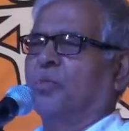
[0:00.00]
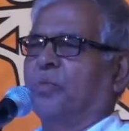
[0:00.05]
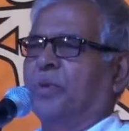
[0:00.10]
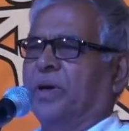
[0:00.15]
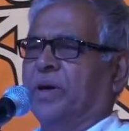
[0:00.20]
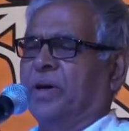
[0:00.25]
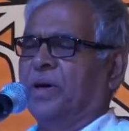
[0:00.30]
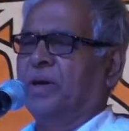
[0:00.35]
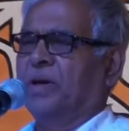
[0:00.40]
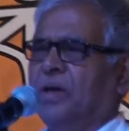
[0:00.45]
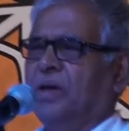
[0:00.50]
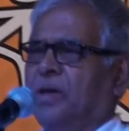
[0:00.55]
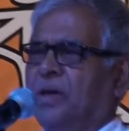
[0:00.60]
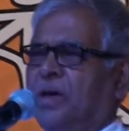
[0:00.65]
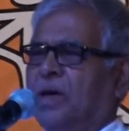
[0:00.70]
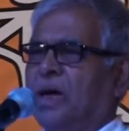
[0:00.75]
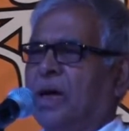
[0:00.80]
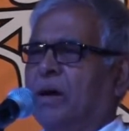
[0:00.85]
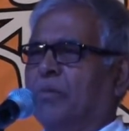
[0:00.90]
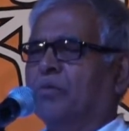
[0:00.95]
হবে
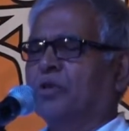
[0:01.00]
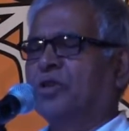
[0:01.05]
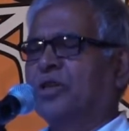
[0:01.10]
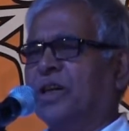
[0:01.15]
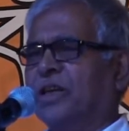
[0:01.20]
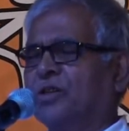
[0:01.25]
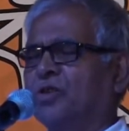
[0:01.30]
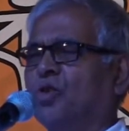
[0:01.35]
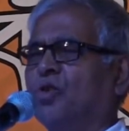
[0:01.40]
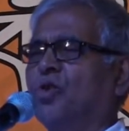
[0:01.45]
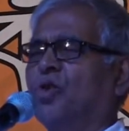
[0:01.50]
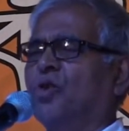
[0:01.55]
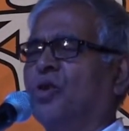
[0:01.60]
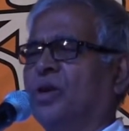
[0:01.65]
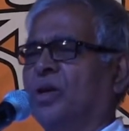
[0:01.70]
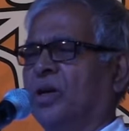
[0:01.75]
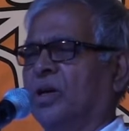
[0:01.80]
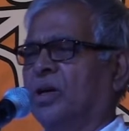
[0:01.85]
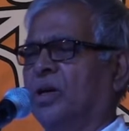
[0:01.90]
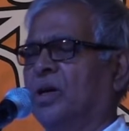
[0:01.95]
এবং সেই জন্যই
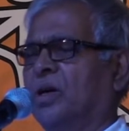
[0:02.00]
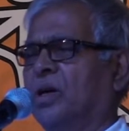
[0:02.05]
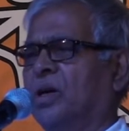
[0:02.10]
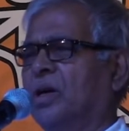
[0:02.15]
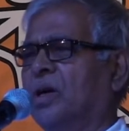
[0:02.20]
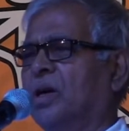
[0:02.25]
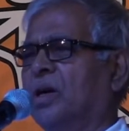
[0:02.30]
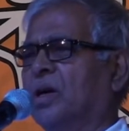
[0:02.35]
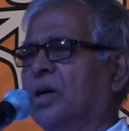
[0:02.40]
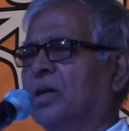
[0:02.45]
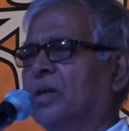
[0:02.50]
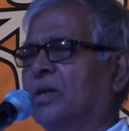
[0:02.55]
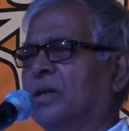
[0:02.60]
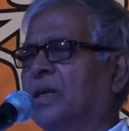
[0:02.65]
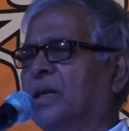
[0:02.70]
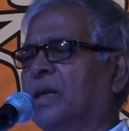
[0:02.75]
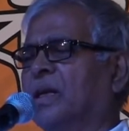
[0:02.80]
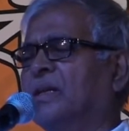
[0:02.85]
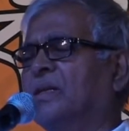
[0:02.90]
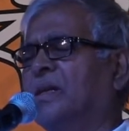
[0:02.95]

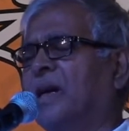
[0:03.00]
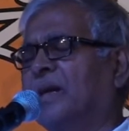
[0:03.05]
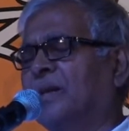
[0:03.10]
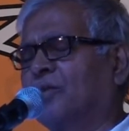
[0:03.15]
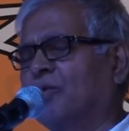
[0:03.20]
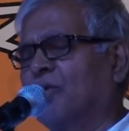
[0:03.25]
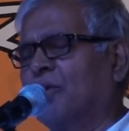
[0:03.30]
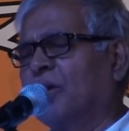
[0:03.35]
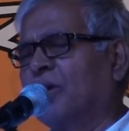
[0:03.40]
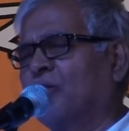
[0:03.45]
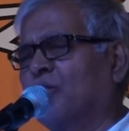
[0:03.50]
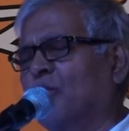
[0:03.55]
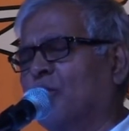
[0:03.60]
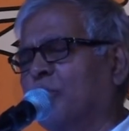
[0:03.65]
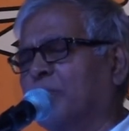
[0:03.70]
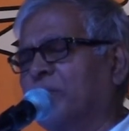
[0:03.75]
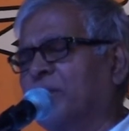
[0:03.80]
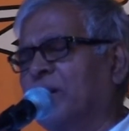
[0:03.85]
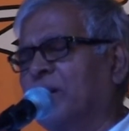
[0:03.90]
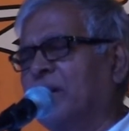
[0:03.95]
তিনি ছাত্রলীগ
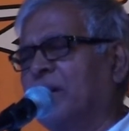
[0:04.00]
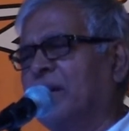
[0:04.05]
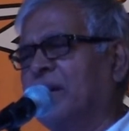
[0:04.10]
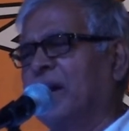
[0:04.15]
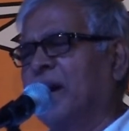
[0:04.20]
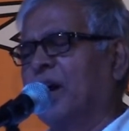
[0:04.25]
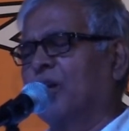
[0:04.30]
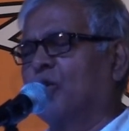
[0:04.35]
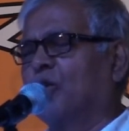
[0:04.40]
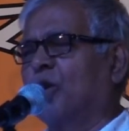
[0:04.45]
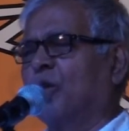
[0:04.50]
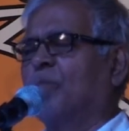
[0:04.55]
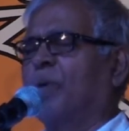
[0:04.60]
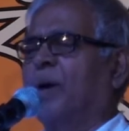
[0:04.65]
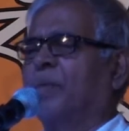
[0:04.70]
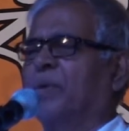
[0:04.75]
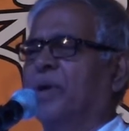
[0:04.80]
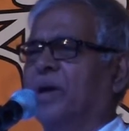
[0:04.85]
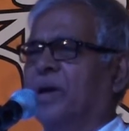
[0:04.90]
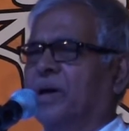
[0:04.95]
কর্মীদের নিয়ে
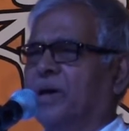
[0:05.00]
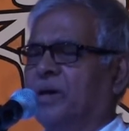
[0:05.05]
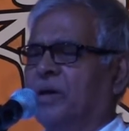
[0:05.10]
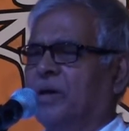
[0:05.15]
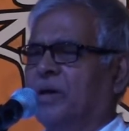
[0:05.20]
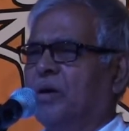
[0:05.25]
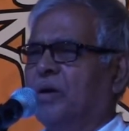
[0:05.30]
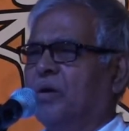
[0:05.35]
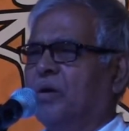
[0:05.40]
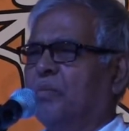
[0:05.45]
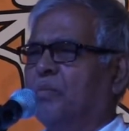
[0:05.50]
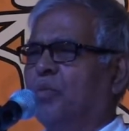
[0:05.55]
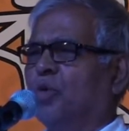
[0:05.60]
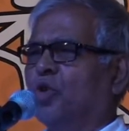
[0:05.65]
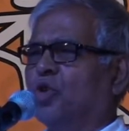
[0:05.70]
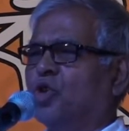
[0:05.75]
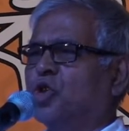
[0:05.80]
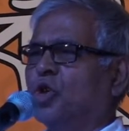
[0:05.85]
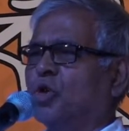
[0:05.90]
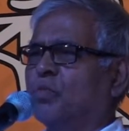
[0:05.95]
এককভাবে
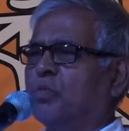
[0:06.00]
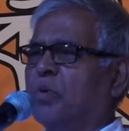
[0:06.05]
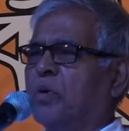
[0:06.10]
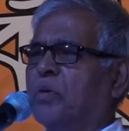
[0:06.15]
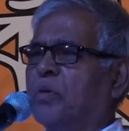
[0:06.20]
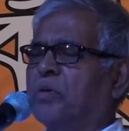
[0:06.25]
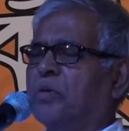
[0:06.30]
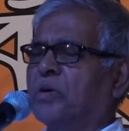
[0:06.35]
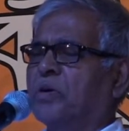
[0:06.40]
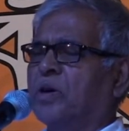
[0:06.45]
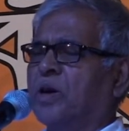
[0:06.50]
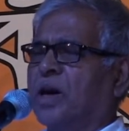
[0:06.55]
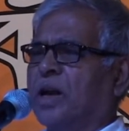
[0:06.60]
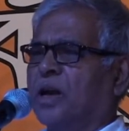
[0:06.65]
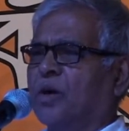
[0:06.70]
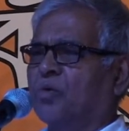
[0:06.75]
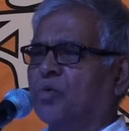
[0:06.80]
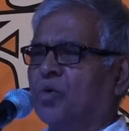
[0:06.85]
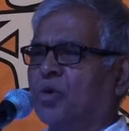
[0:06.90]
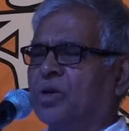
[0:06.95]
পরিষদ ভবন
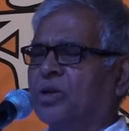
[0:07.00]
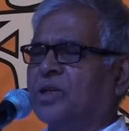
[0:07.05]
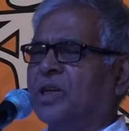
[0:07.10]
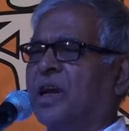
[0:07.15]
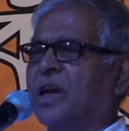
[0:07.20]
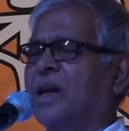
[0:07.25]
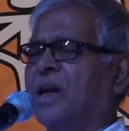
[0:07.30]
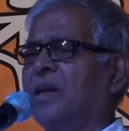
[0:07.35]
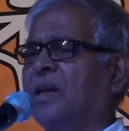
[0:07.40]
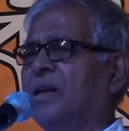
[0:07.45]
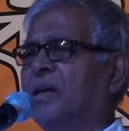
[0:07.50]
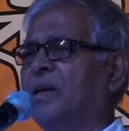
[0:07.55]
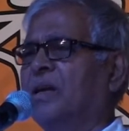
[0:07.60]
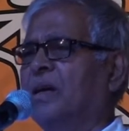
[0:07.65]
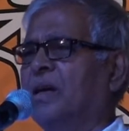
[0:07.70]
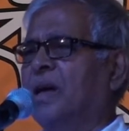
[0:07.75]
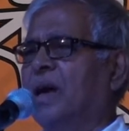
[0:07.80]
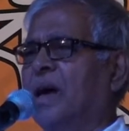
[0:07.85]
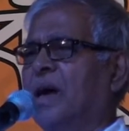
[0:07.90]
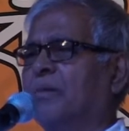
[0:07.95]
ঘেরাও করেছিলেন
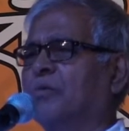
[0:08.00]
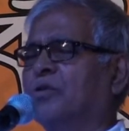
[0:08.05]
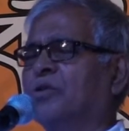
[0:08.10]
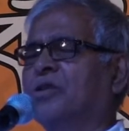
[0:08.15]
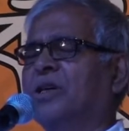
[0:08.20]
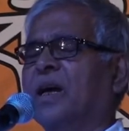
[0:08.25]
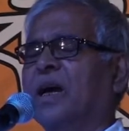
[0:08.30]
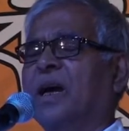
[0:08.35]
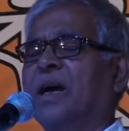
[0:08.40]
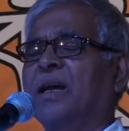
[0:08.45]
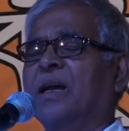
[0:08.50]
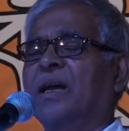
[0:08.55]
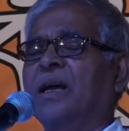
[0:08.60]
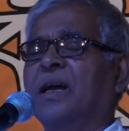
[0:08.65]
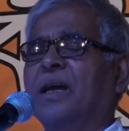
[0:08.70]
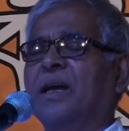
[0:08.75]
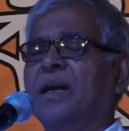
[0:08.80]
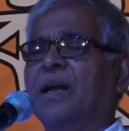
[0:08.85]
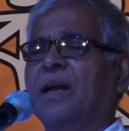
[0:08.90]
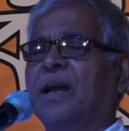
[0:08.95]
এবং সেখানে
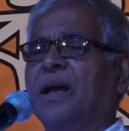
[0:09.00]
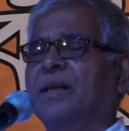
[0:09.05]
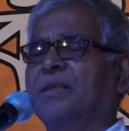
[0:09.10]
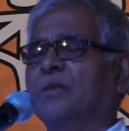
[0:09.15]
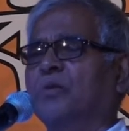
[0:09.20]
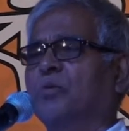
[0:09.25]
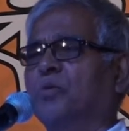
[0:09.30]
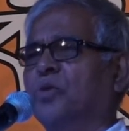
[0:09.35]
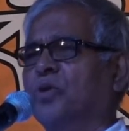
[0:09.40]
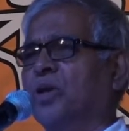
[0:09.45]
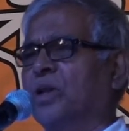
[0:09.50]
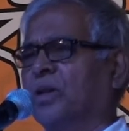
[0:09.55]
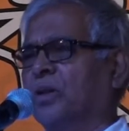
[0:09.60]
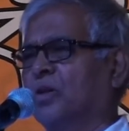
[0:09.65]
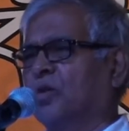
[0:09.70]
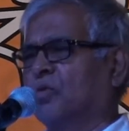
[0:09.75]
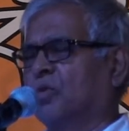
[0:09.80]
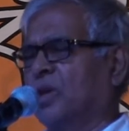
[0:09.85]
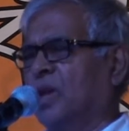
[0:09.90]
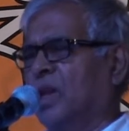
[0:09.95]
নাজিমুদ্দিন
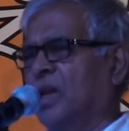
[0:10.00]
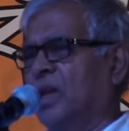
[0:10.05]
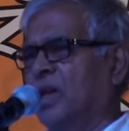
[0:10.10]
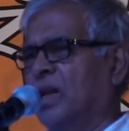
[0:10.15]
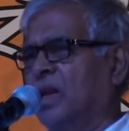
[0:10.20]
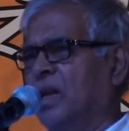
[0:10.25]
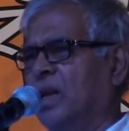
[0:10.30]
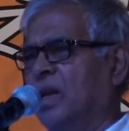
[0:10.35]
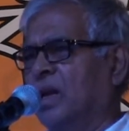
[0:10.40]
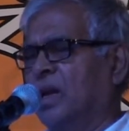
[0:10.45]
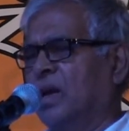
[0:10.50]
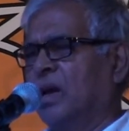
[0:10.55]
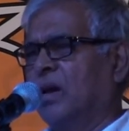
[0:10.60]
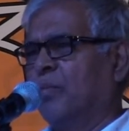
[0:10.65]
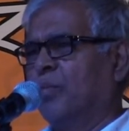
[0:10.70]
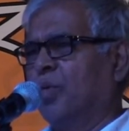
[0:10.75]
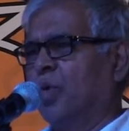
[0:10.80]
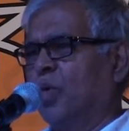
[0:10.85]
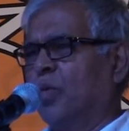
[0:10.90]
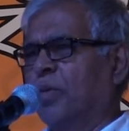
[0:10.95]
তৎকালীন
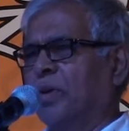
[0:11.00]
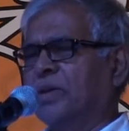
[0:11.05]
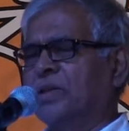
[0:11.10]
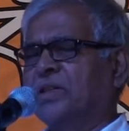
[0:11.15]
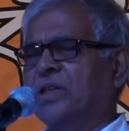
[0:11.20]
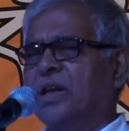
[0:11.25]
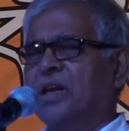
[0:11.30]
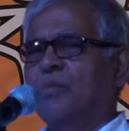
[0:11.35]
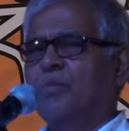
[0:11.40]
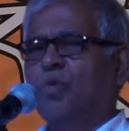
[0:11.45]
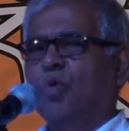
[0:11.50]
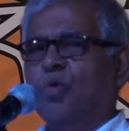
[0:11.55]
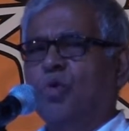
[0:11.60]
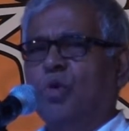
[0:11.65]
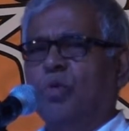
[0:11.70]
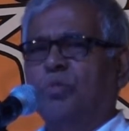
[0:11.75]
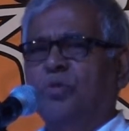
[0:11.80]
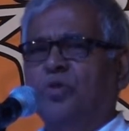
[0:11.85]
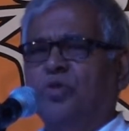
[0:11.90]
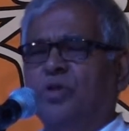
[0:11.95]
পূর্ব পাকিস্তানের
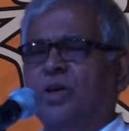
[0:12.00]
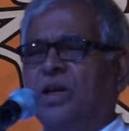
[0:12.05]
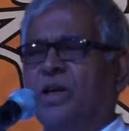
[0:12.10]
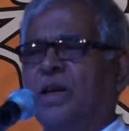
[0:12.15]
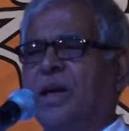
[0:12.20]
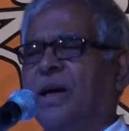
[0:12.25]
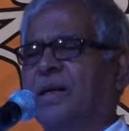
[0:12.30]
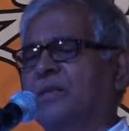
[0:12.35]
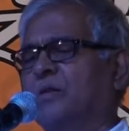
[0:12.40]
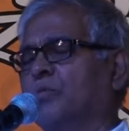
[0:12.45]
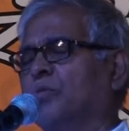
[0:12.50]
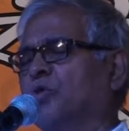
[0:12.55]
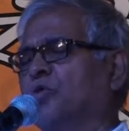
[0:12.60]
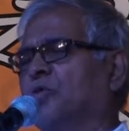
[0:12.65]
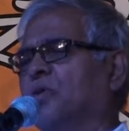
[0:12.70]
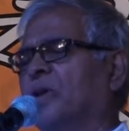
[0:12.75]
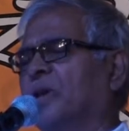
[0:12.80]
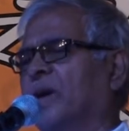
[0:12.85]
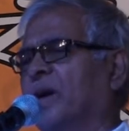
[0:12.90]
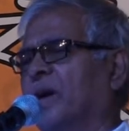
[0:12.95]
মুখ্যমন্ত্রী
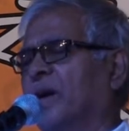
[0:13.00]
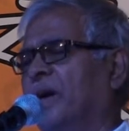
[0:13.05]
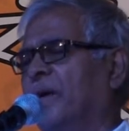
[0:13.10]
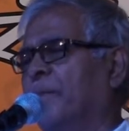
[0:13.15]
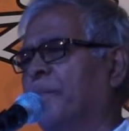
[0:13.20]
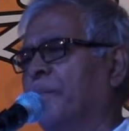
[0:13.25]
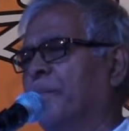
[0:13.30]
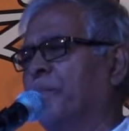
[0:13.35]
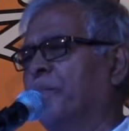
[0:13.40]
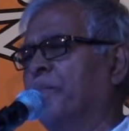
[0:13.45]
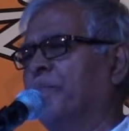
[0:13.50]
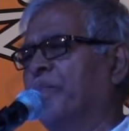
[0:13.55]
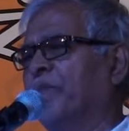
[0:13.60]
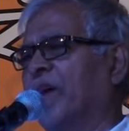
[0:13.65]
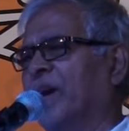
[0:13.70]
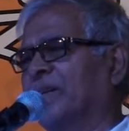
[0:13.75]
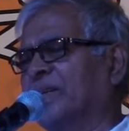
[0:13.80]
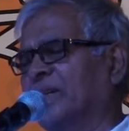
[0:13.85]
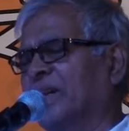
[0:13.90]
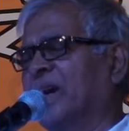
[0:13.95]
নাজিমুদ্দিনকে
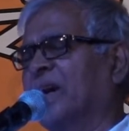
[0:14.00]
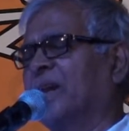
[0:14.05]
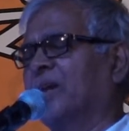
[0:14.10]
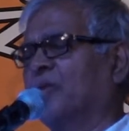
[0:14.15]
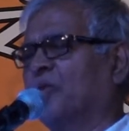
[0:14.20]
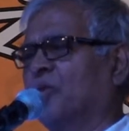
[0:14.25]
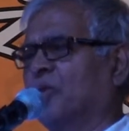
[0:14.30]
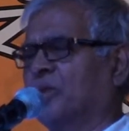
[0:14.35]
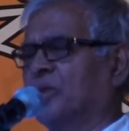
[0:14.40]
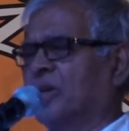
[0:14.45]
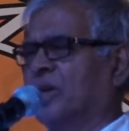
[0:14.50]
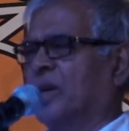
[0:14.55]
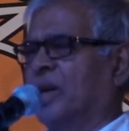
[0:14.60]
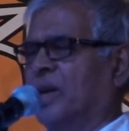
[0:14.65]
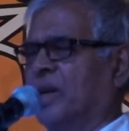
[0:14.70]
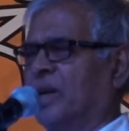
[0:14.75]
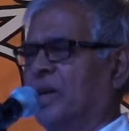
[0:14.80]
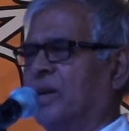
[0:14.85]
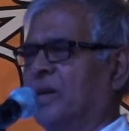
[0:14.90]
নাজেহাল করেছিলেন